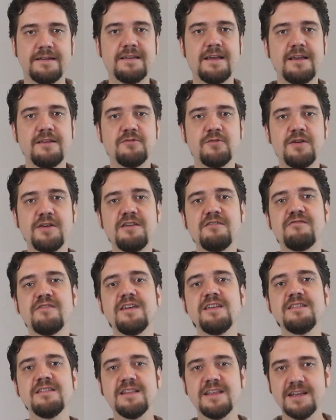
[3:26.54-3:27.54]
E é isso aí que
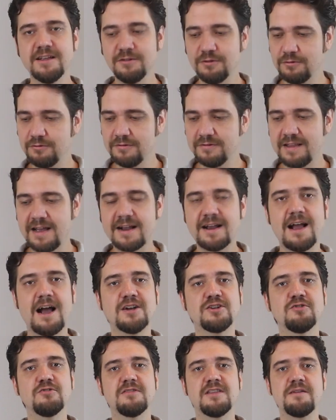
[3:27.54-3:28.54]
vem dentro da
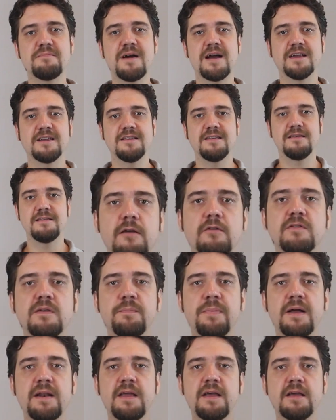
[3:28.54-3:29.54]
caixa do Temac. Eu
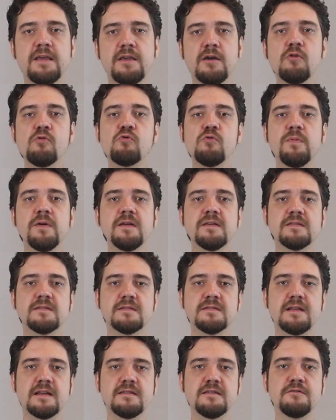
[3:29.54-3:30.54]
separei aqui
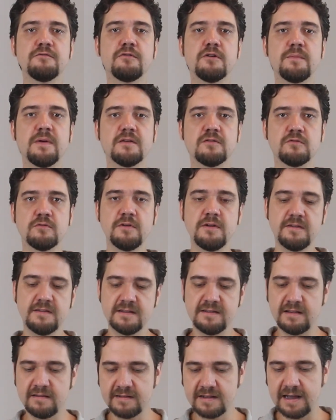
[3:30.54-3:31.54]
algumas das informações,
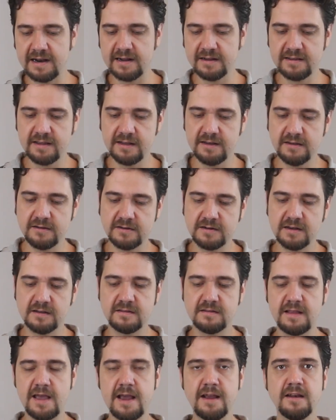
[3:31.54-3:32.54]
né, das
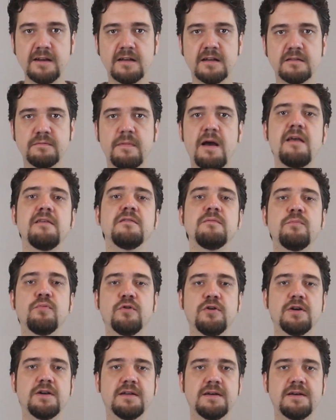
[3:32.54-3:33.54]
características técnicas mais
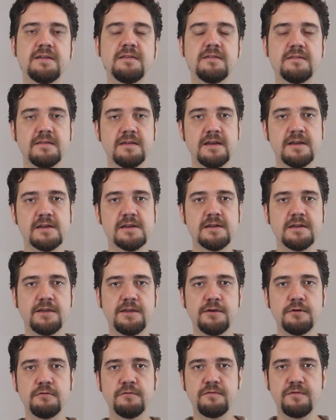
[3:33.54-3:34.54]
importantes
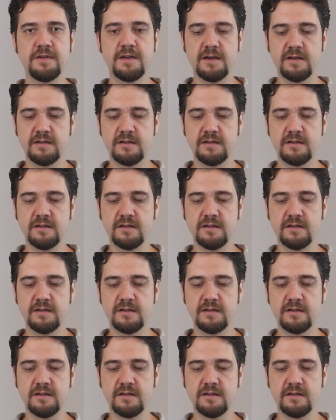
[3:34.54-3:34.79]
que eu vi